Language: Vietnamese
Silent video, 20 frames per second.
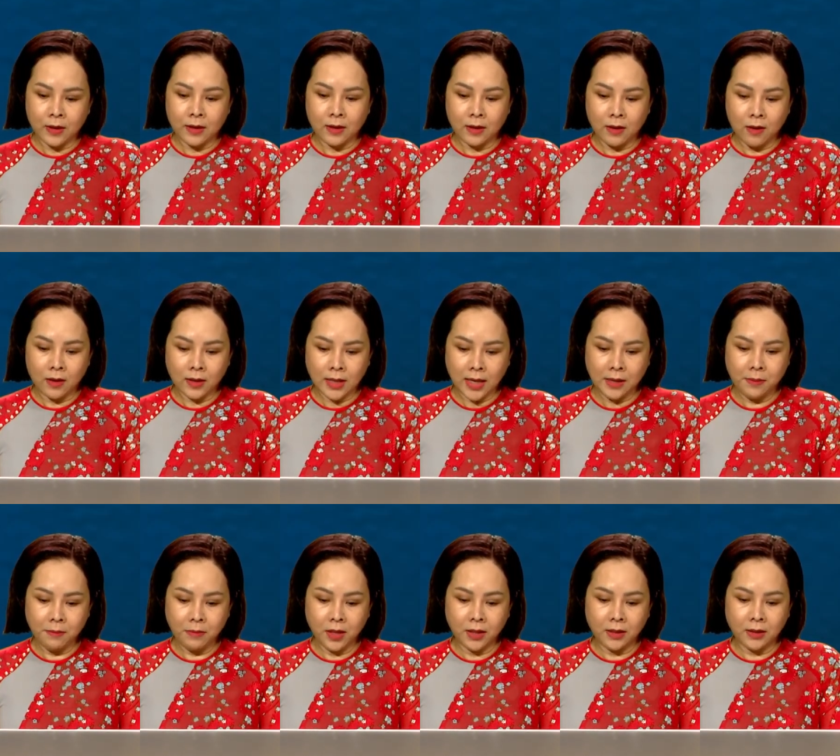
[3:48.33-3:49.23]
con thấy
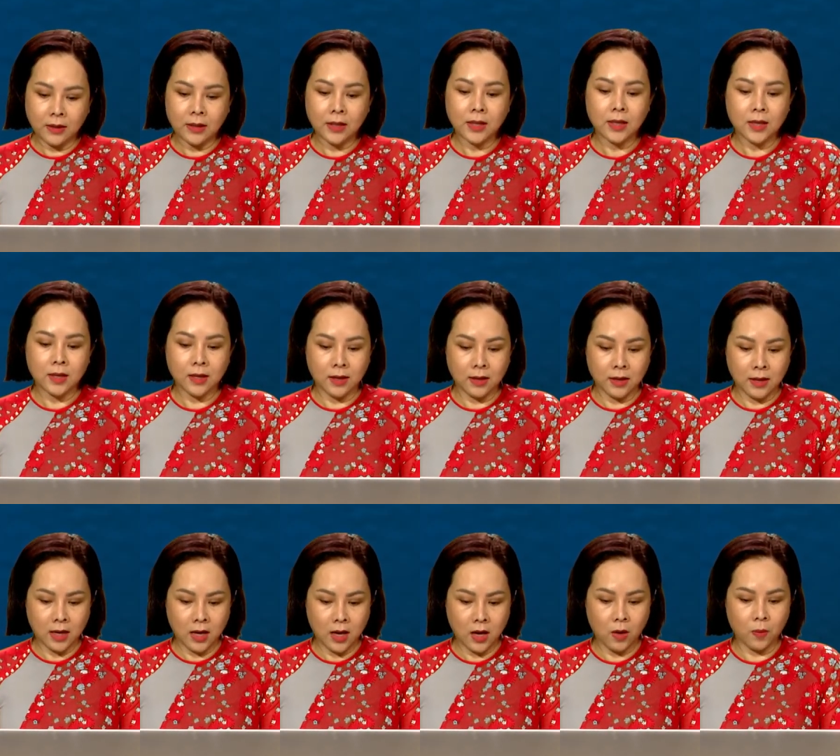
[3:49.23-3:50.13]
mình cần
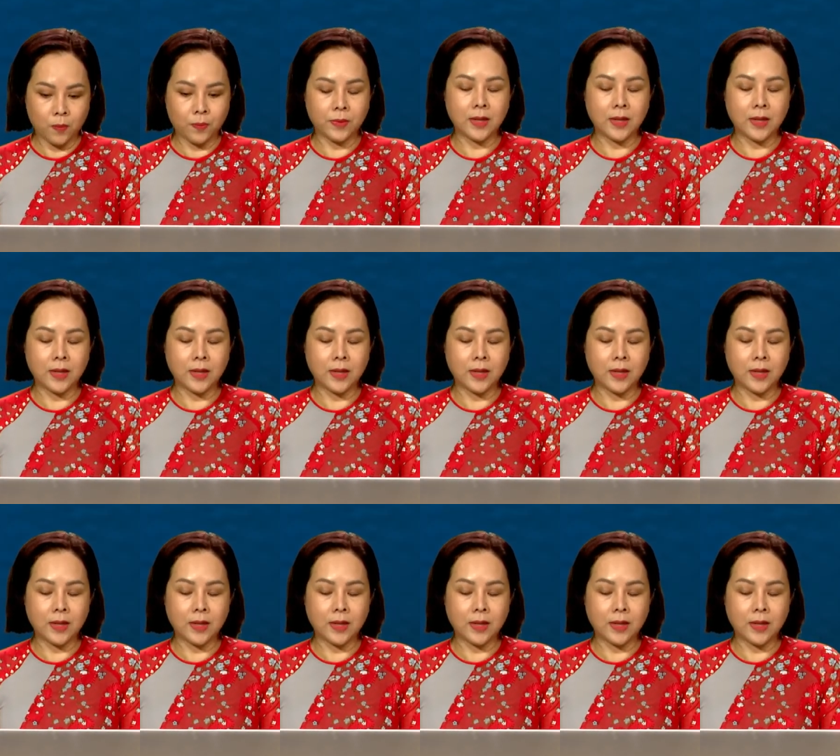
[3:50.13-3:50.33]
học